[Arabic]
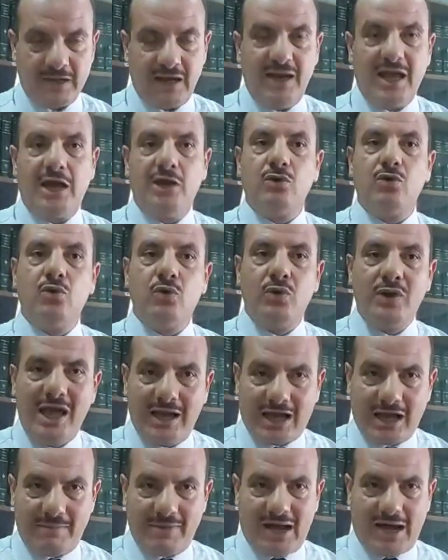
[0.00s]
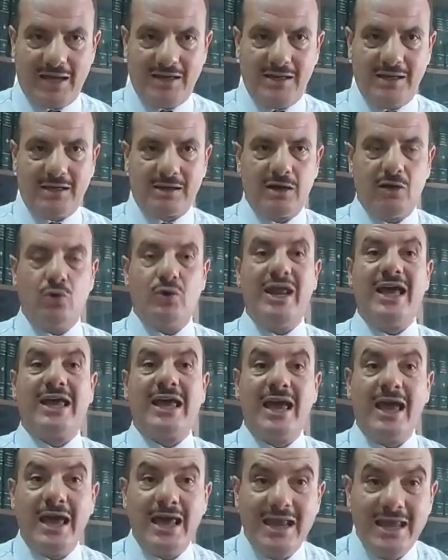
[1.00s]
لأن هناك معايير
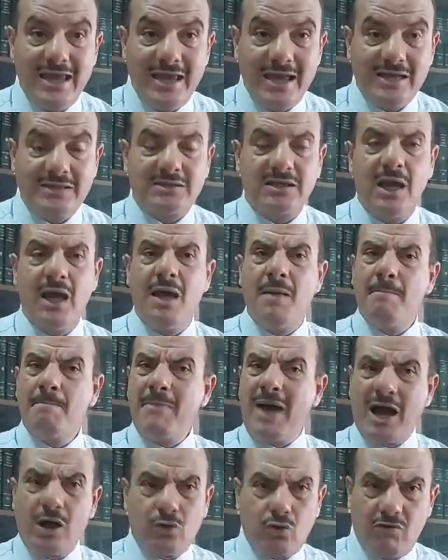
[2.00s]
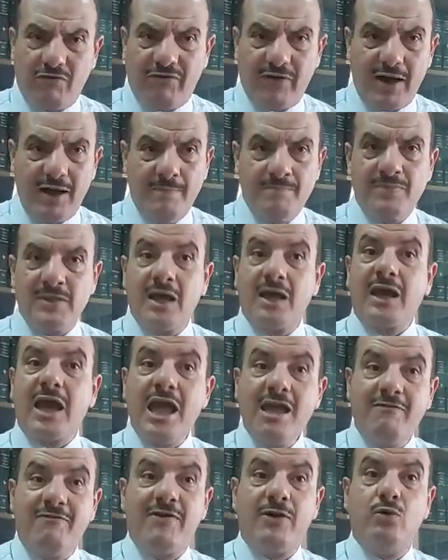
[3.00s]
هناك آليات معروفة
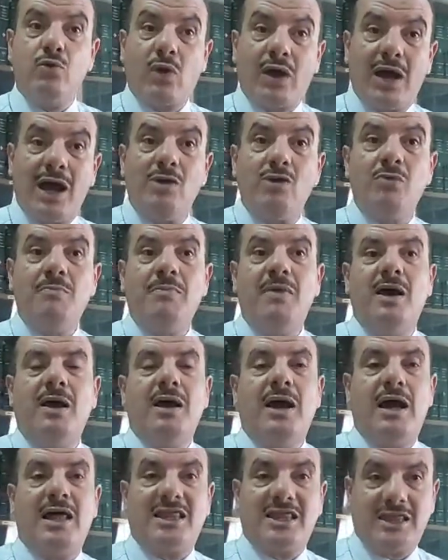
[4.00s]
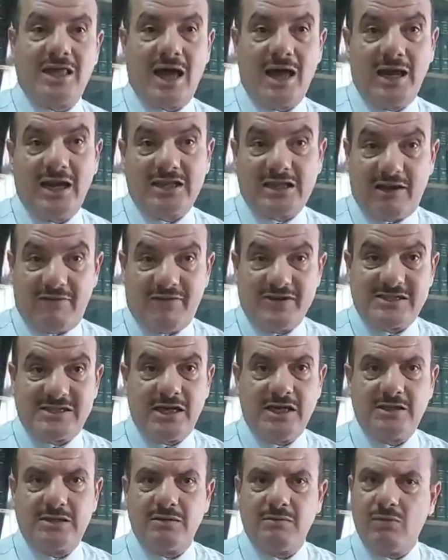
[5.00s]
كيف نقاوم الظاهرة
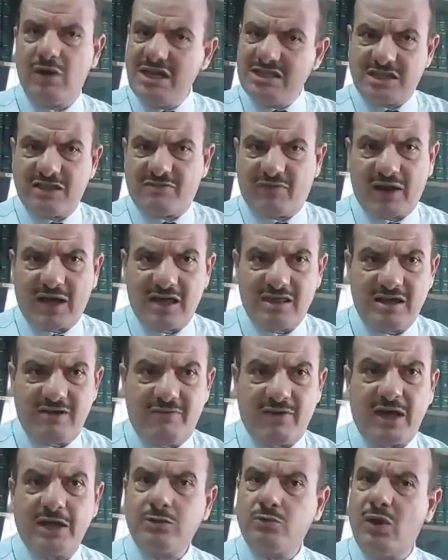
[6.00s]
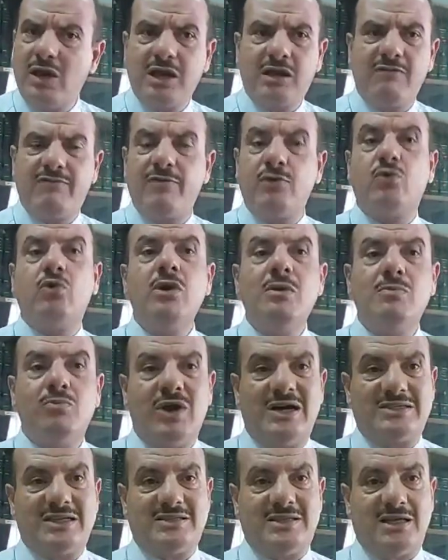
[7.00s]
الفساد ليست في القضاء فقط ولكن في كل
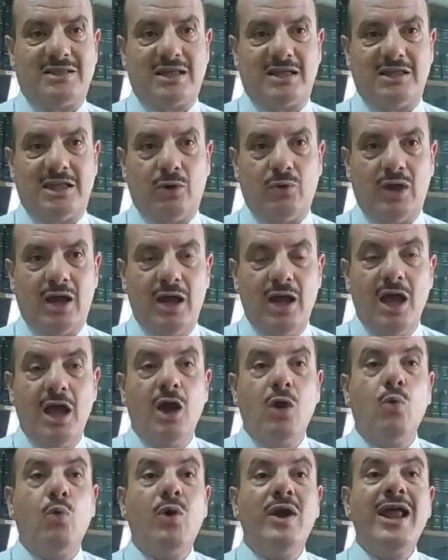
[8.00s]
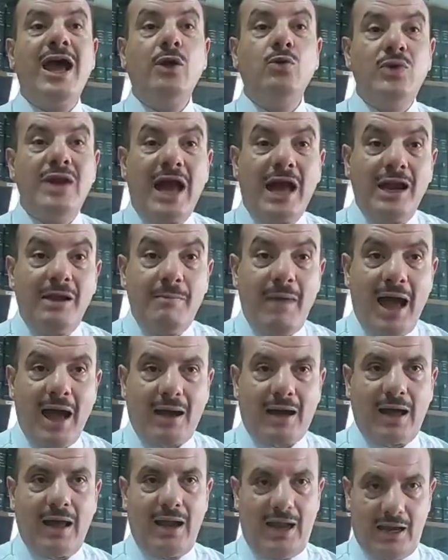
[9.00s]
مؤسسات الدولة ونحن نعلم
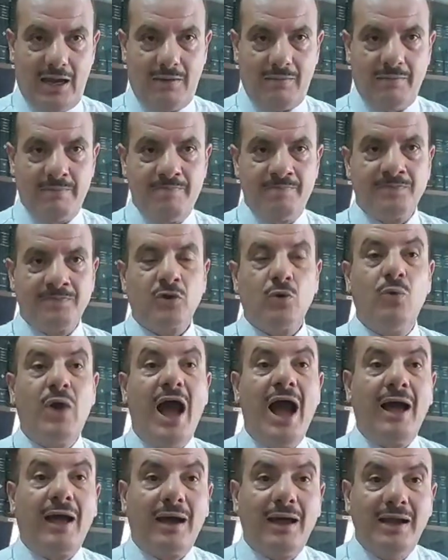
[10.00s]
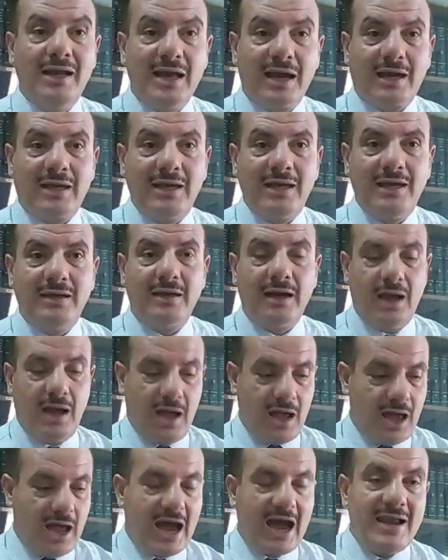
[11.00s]
حق العلم وحق اليقين
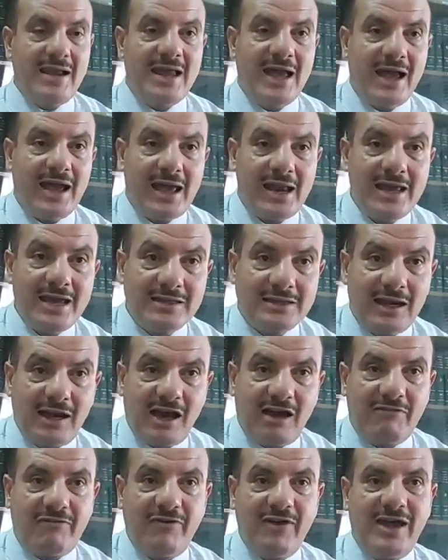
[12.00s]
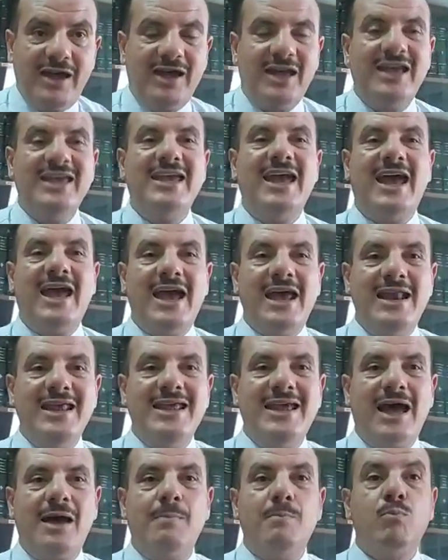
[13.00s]
أن آلية الإعفاء هي
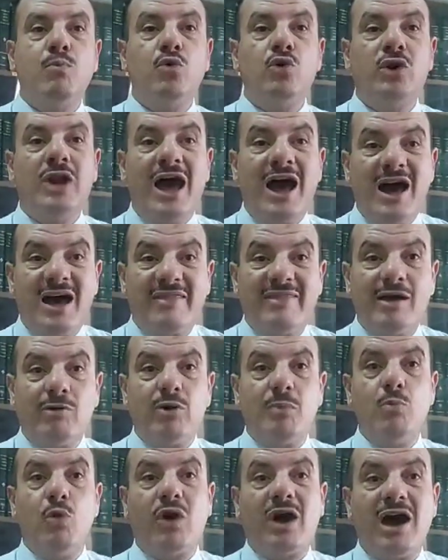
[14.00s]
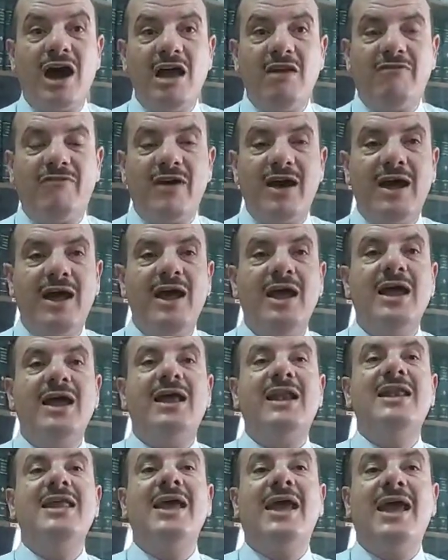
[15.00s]
آلية مناهضة ومخالفة
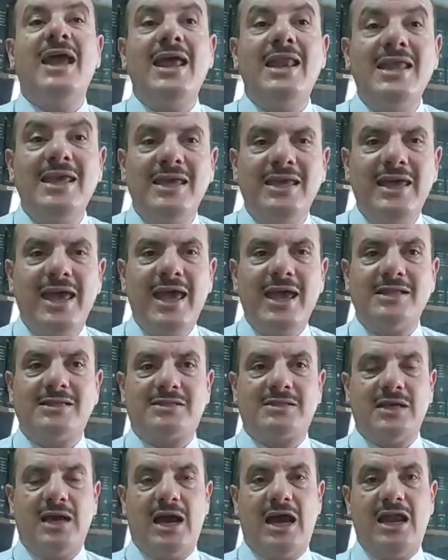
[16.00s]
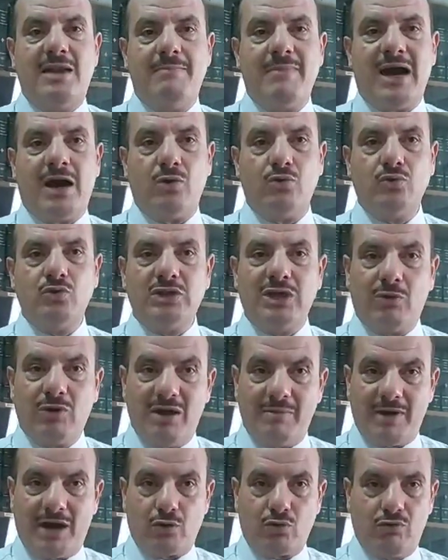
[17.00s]
لآليات المعهودة
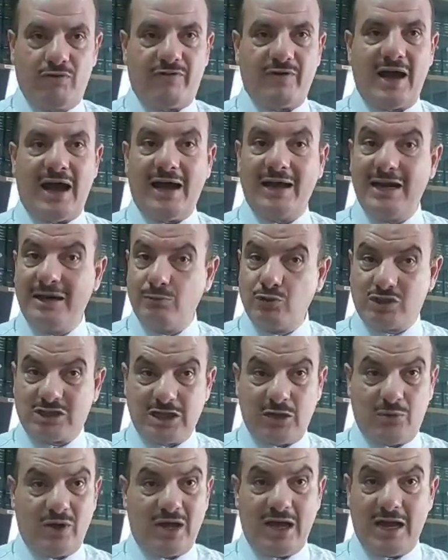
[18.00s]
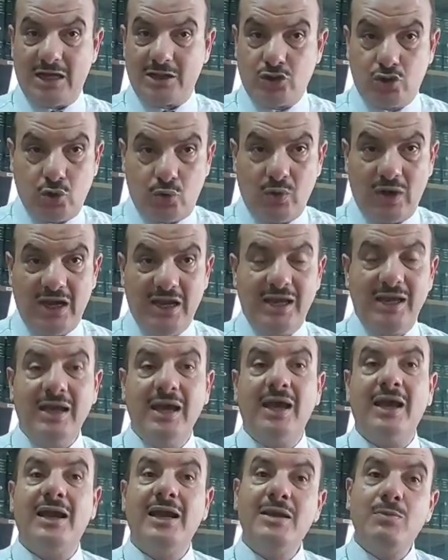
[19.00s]
والمعروفة على المستوى الدولي
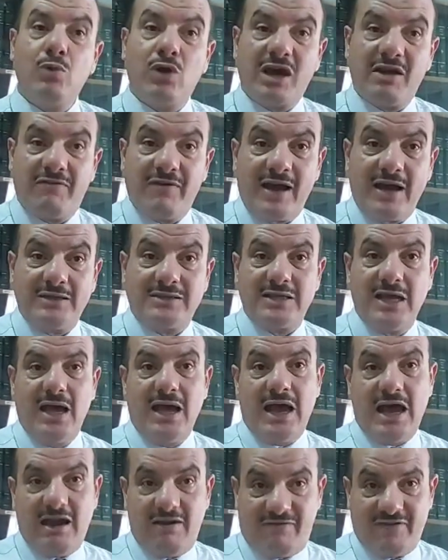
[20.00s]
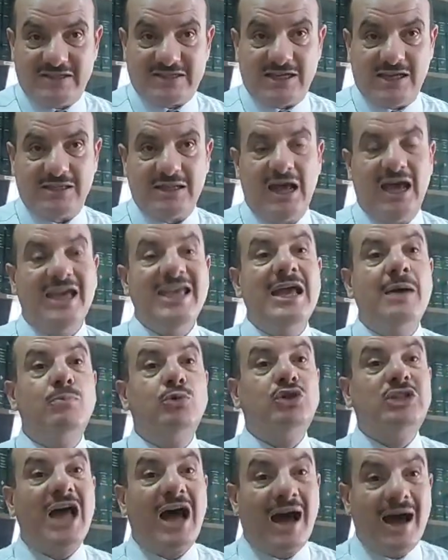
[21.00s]
لمكافحة الفساد هي
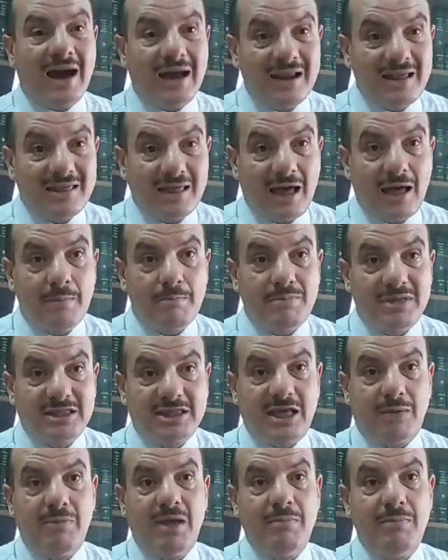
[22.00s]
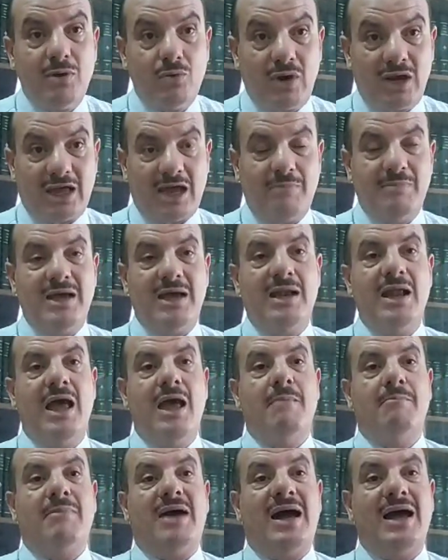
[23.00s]
متعارضة بالتمام والكمال
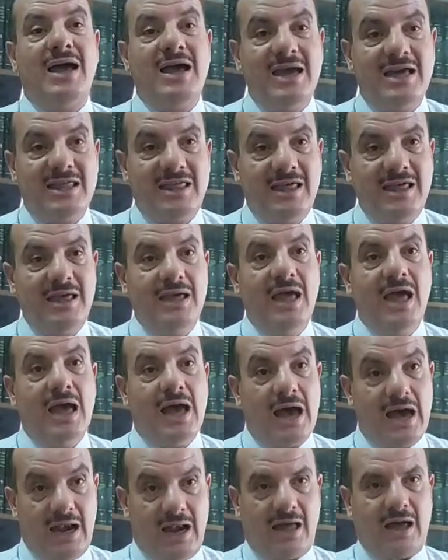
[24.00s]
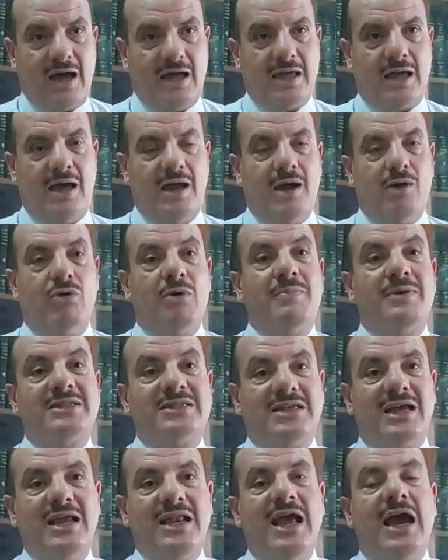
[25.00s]
مع هذه الغاية
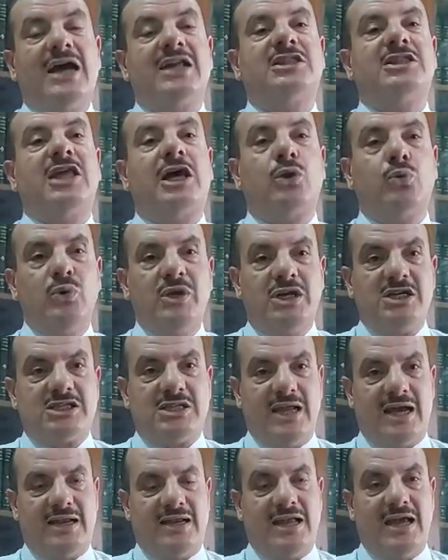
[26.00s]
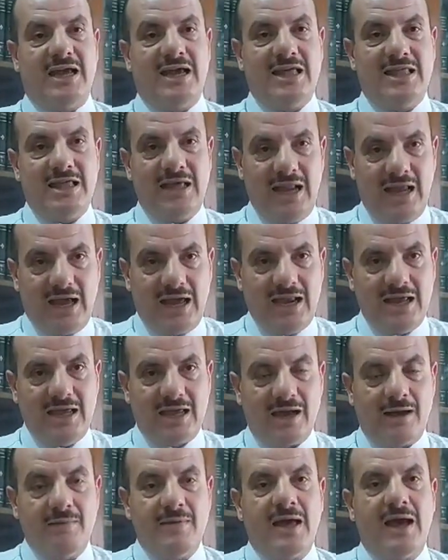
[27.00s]
وبالتالي الترويج لأن هذه
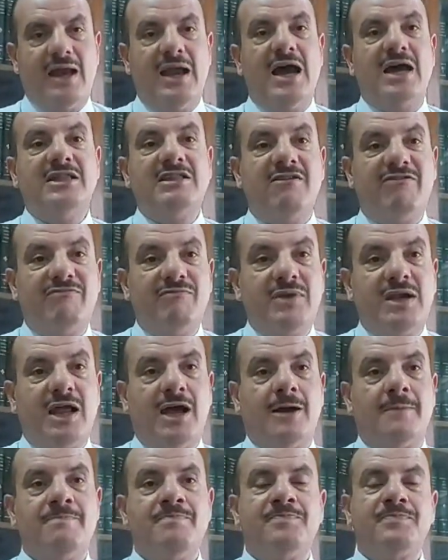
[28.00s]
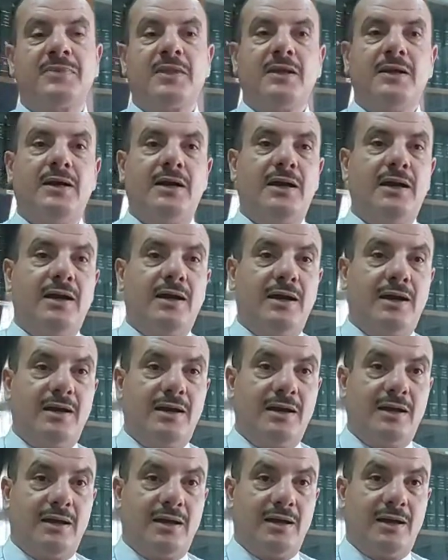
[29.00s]
الآلية الهدف منها آه،
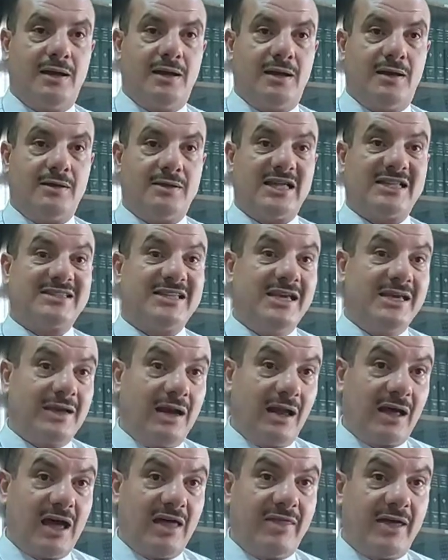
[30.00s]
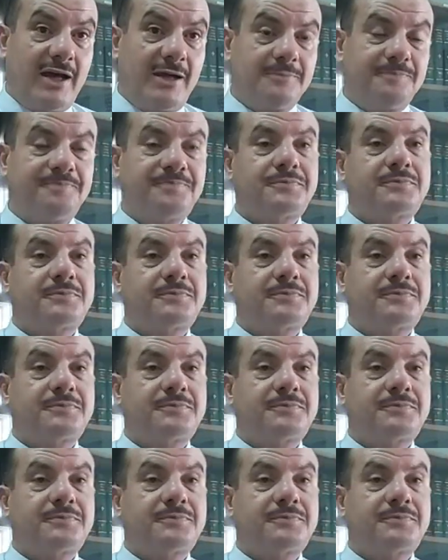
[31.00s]
آه، آه، تطهير القضاء